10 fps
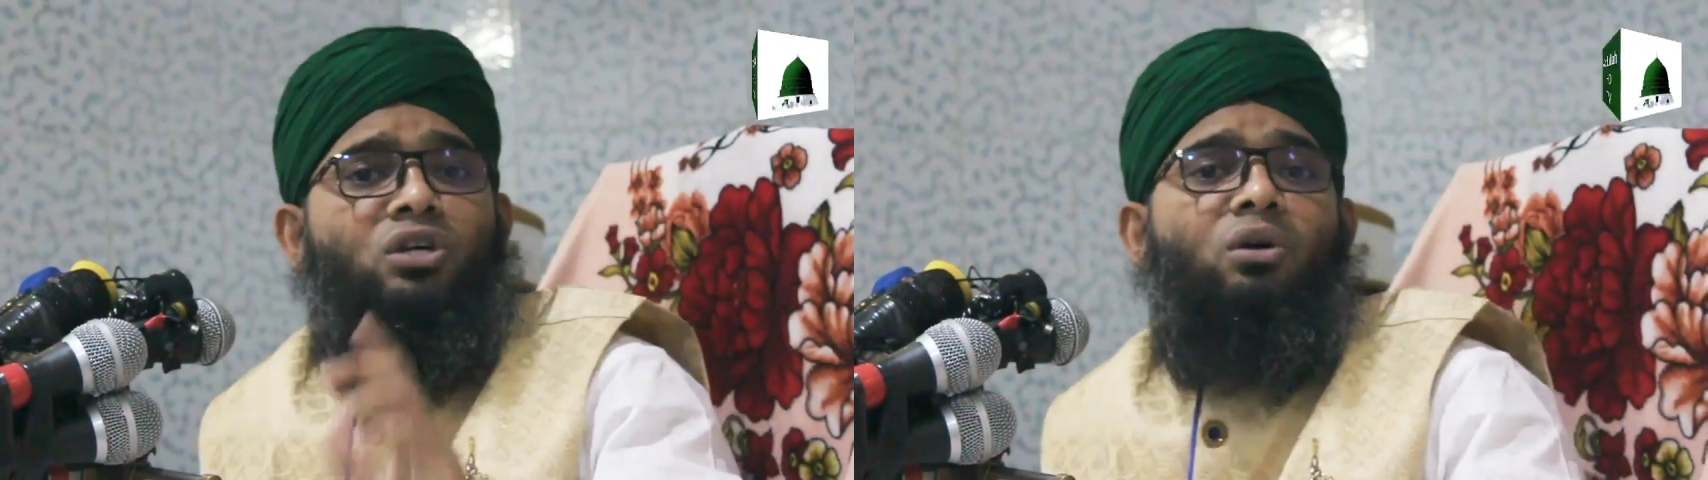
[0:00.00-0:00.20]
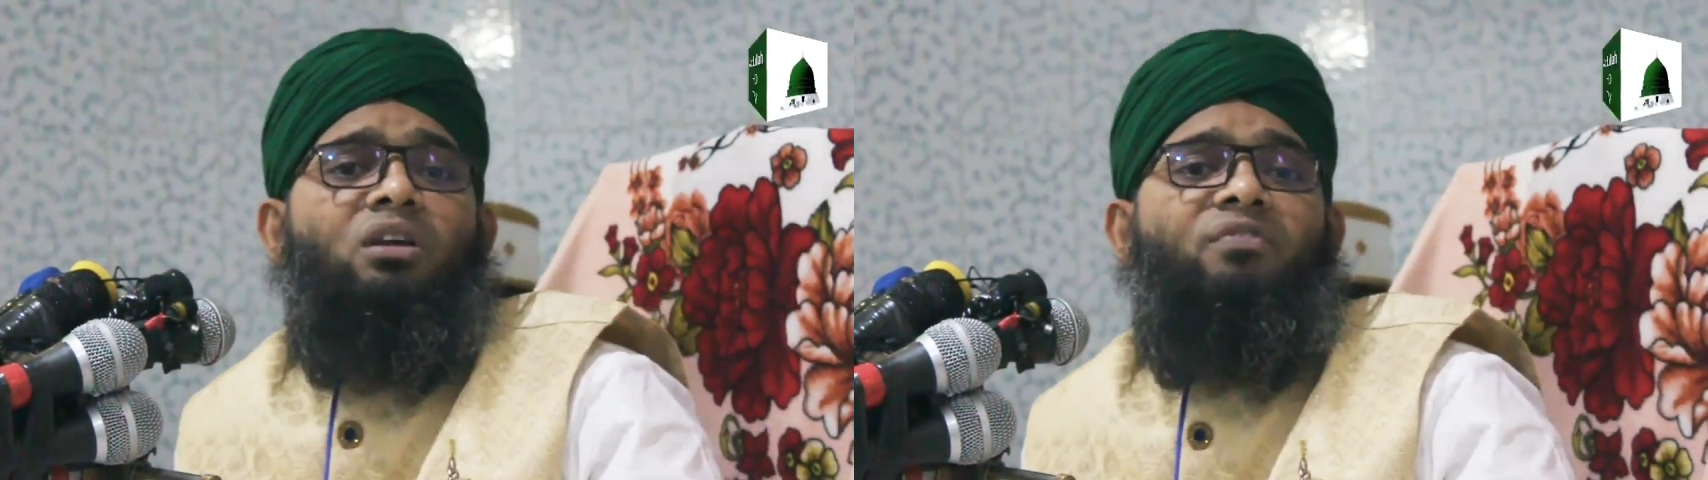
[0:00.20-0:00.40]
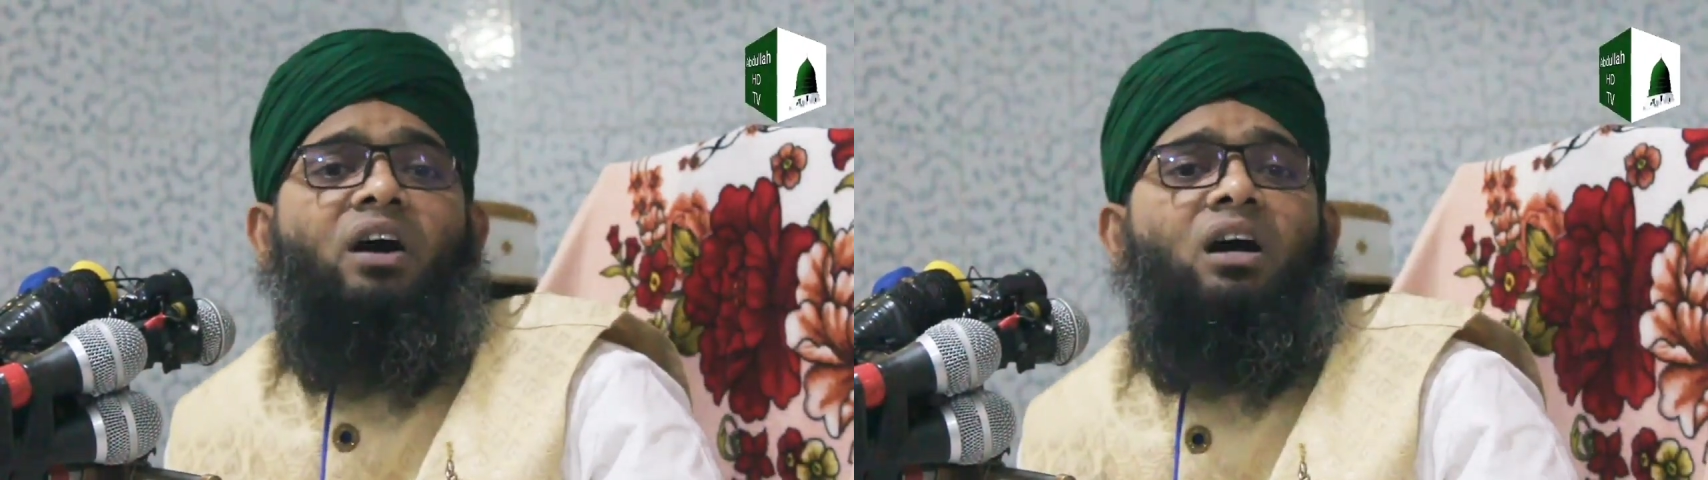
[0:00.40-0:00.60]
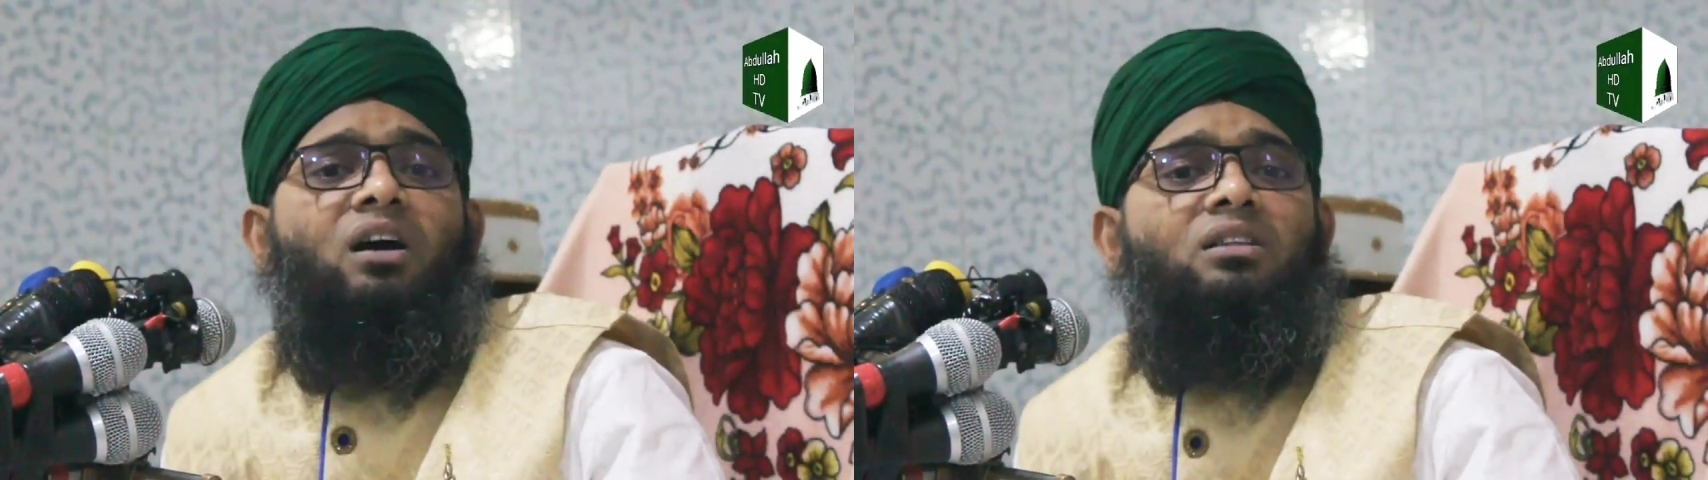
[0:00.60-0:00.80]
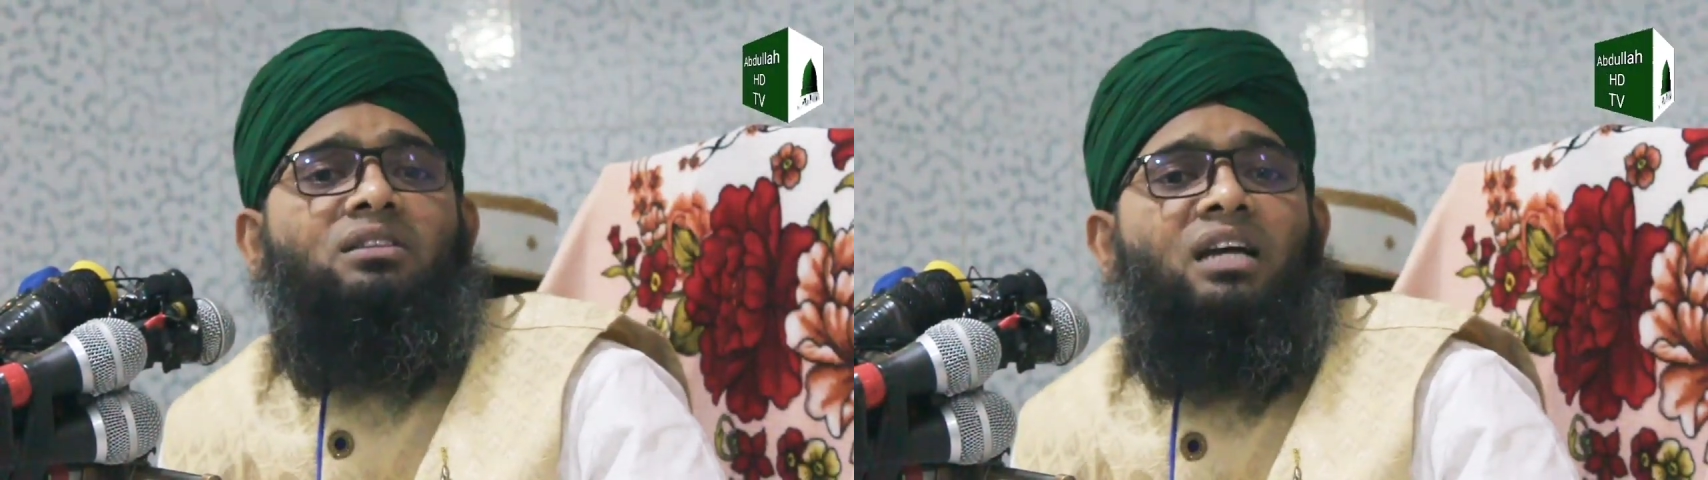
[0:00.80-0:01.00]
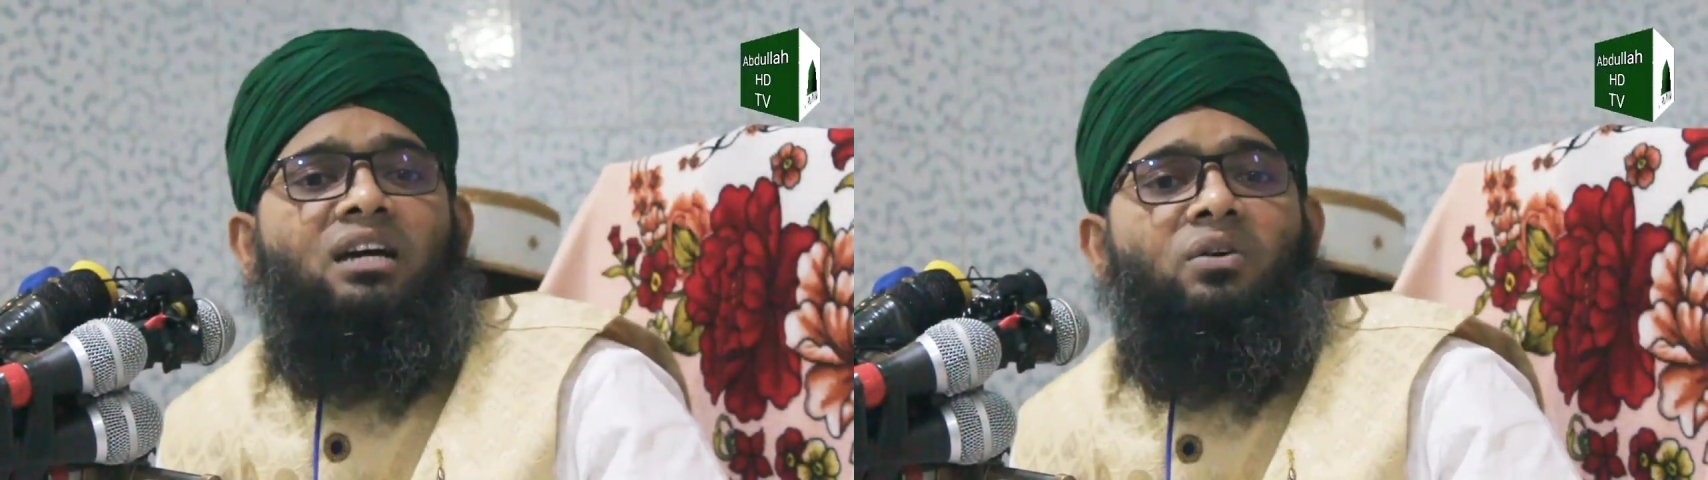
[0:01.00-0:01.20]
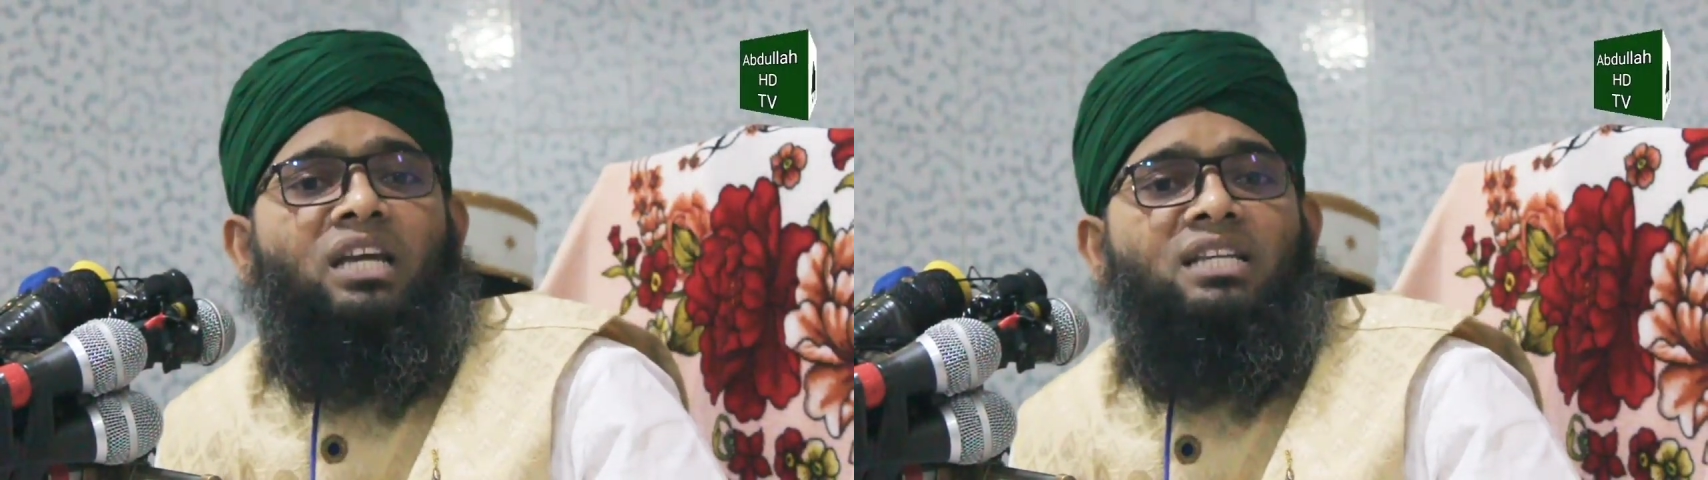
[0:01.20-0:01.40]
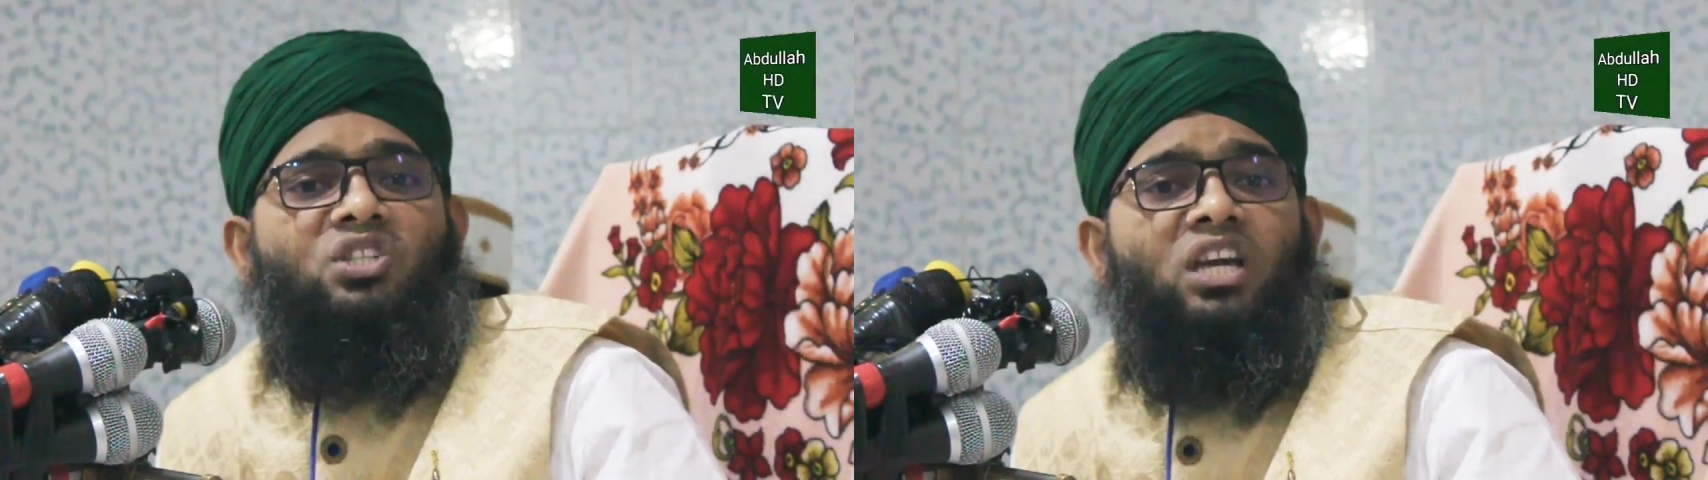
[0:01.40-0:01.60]
খলিফা খতনা
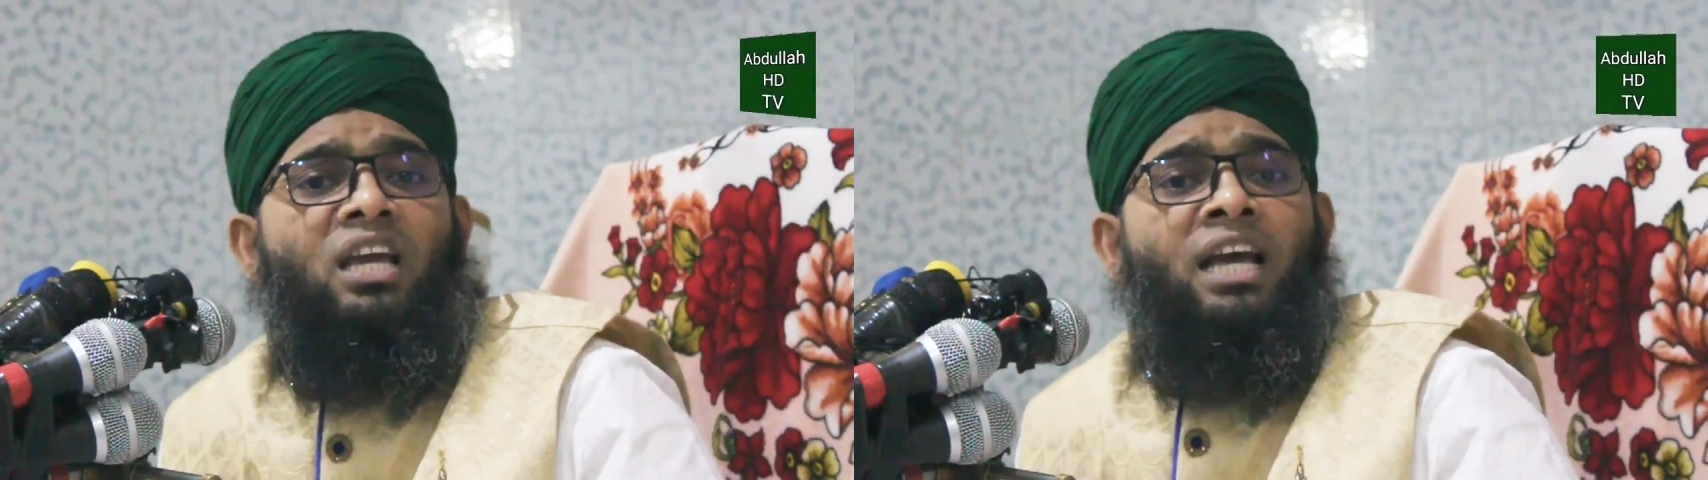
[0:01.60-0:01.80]
করিয়েছে